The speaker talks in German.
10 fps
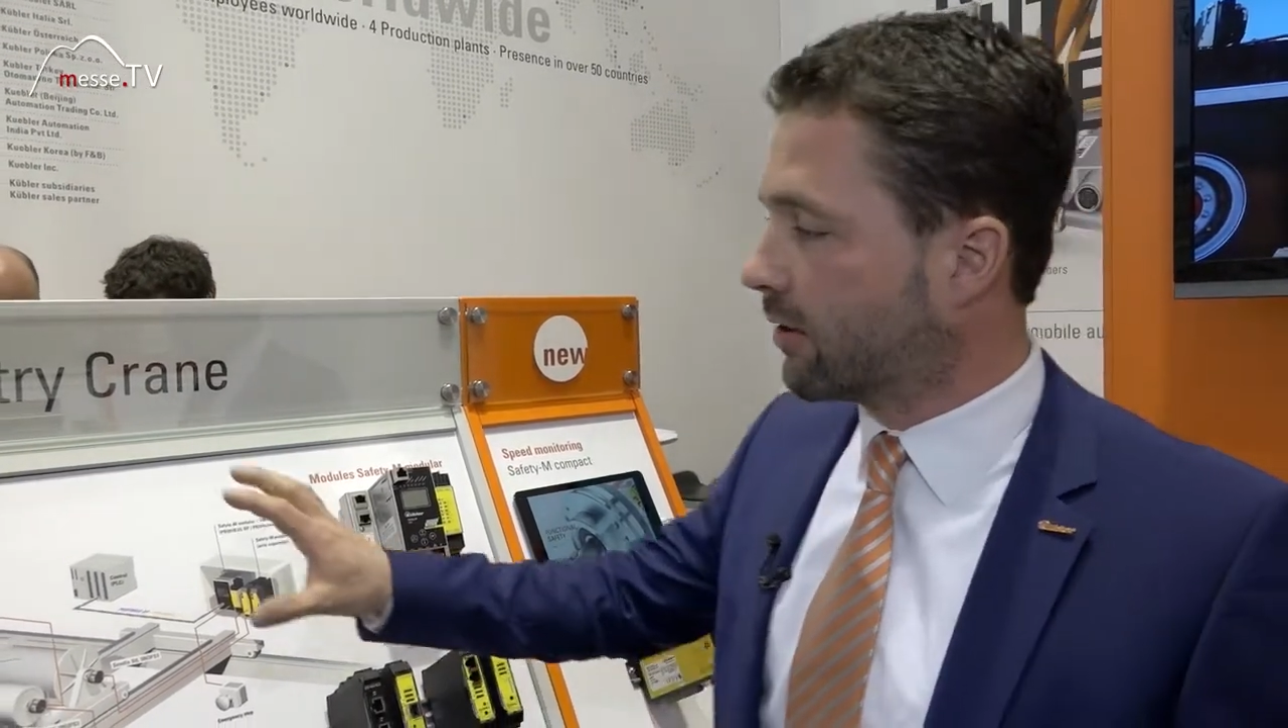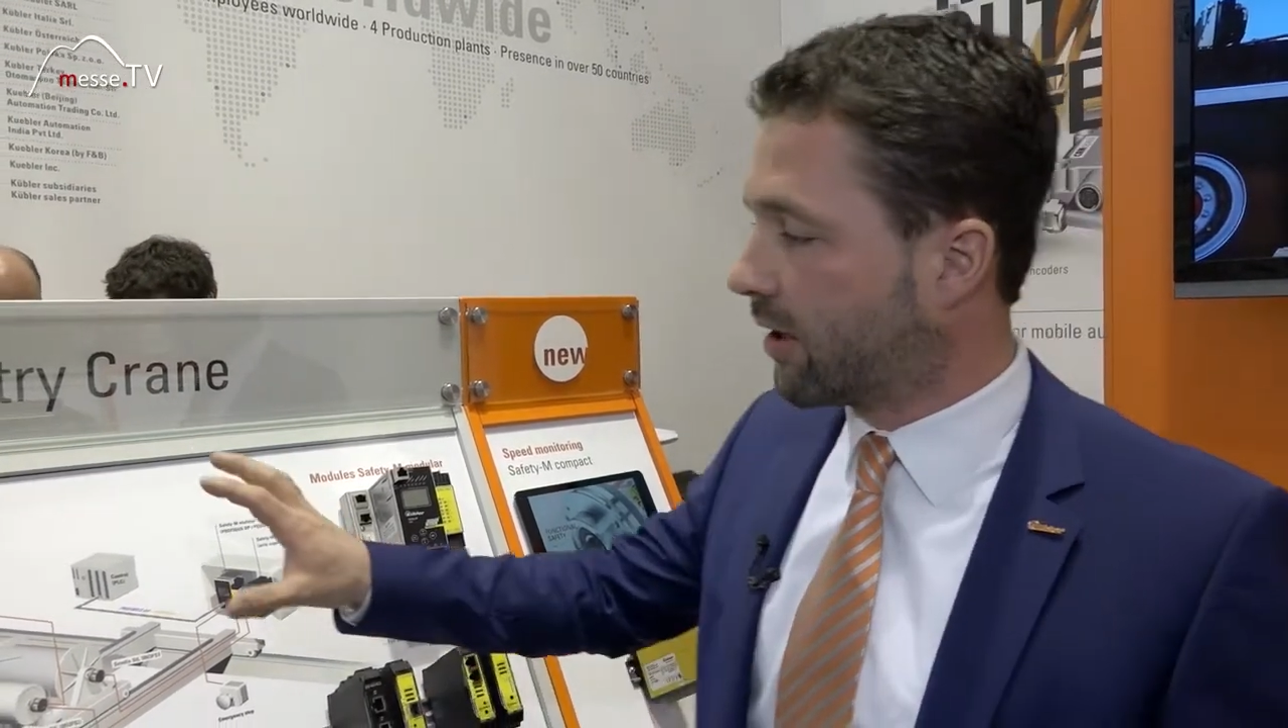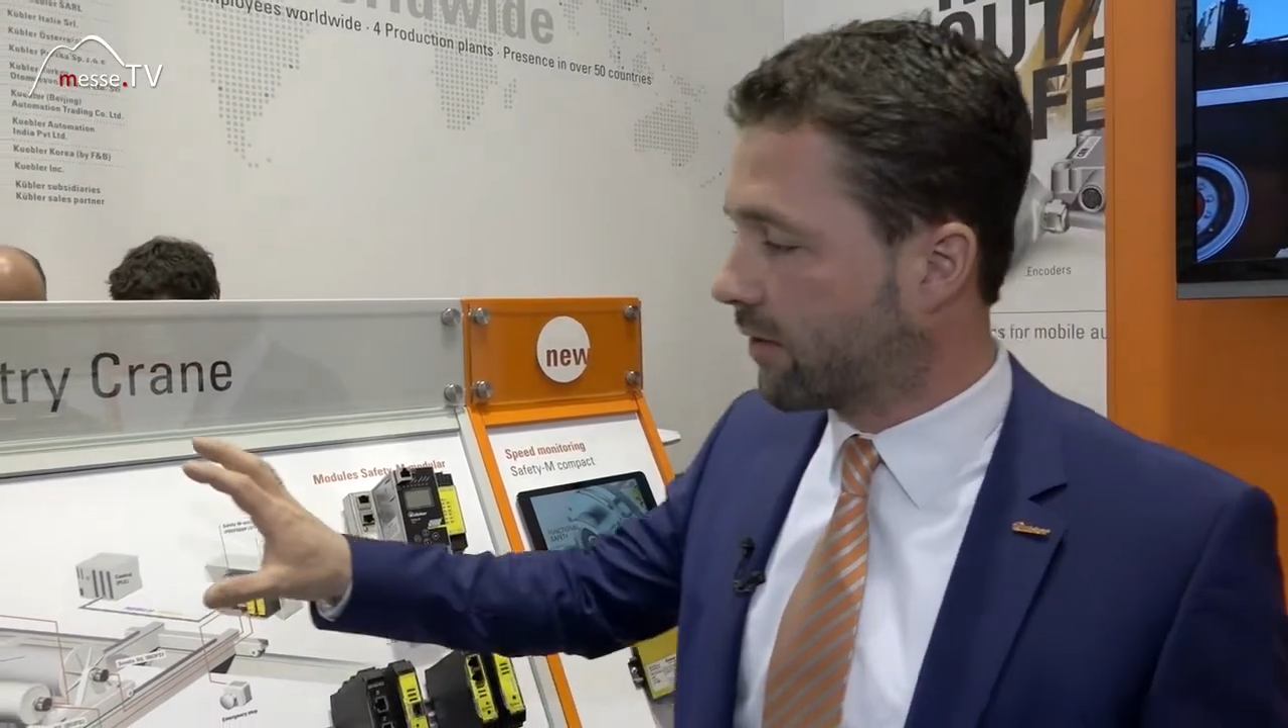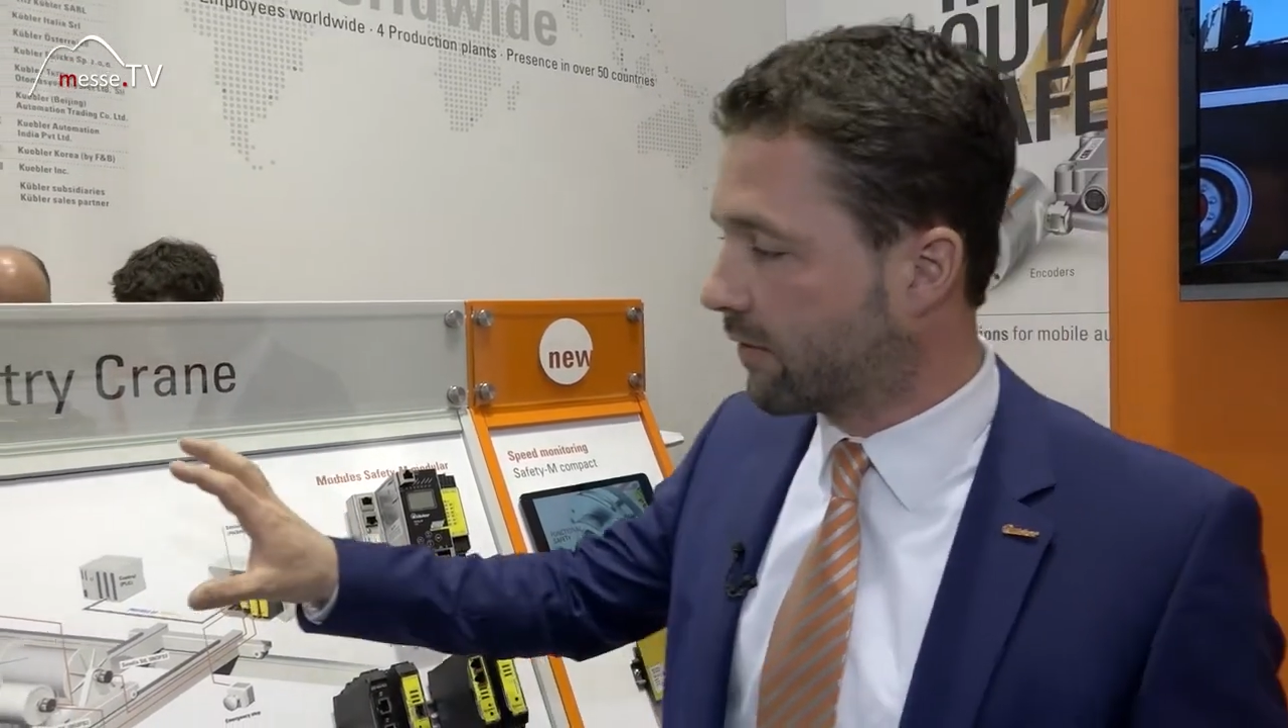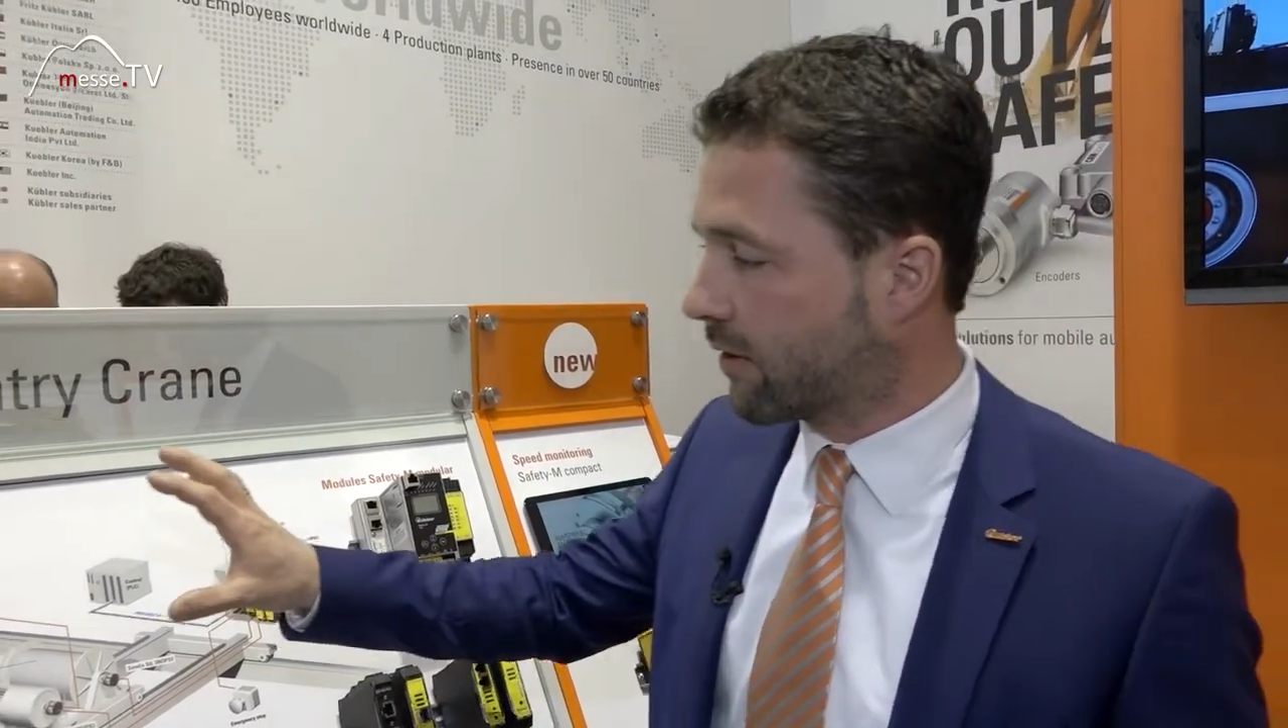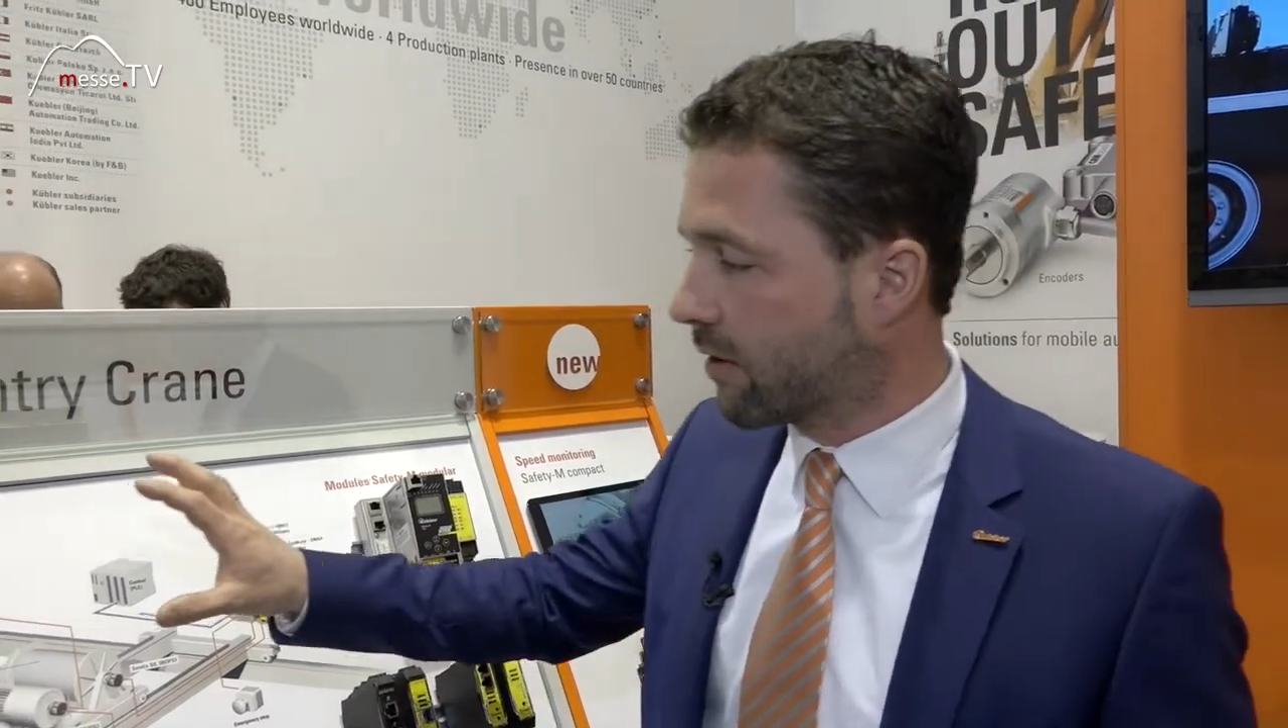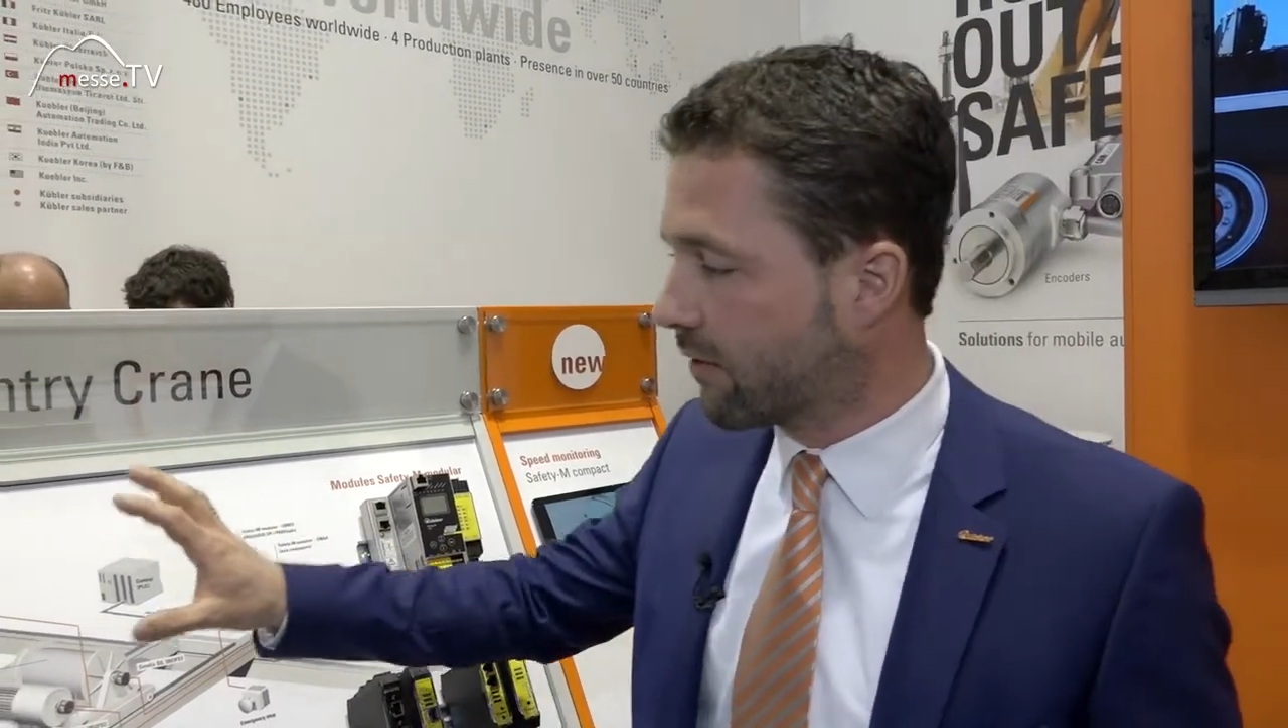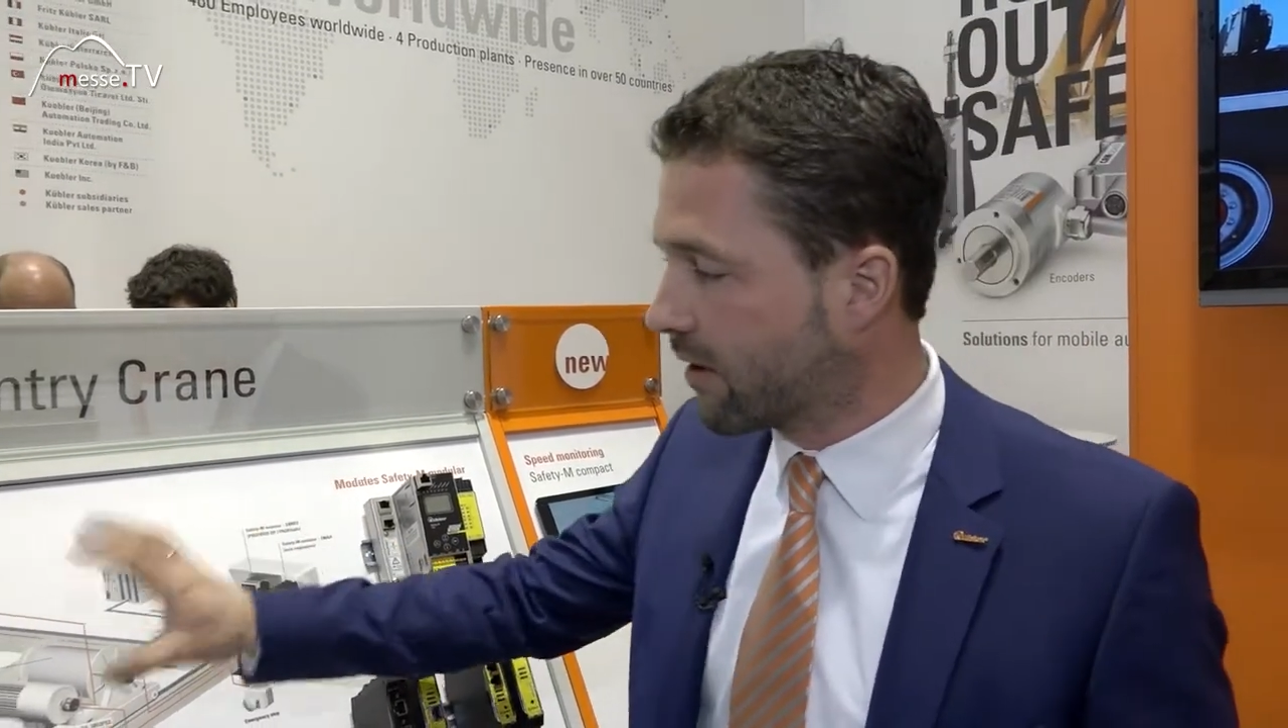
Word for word: dass die